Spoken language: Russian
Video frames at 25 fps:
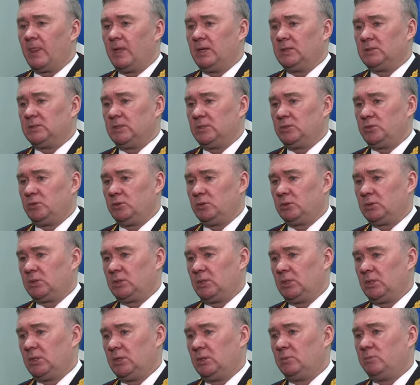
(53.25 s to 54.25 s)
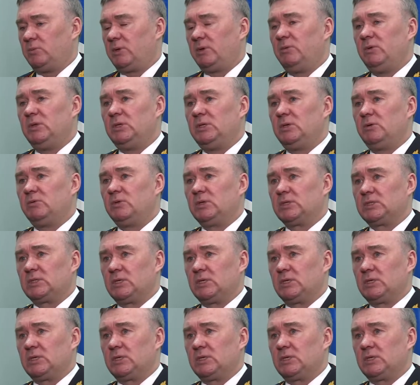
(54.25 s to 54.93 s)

за счет э, превентивных